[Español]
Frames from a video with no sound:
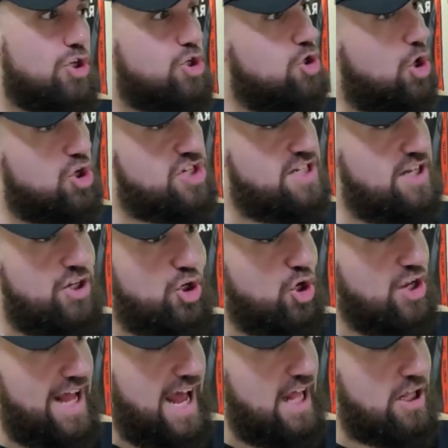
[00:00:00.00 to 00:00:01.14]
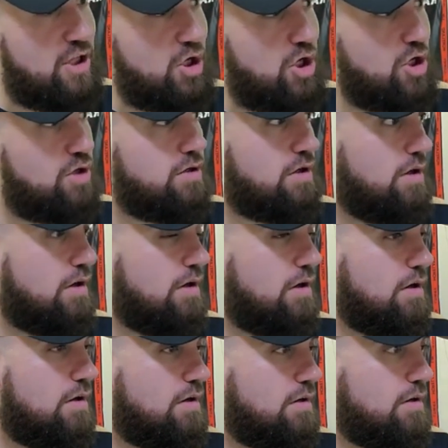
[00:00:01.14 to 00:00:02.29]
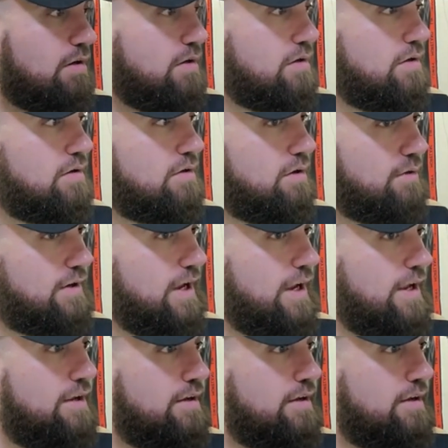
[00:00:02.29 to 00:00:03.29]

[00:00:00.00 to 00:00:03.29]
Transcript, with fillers: No sin Ronaldo. ¿Ok?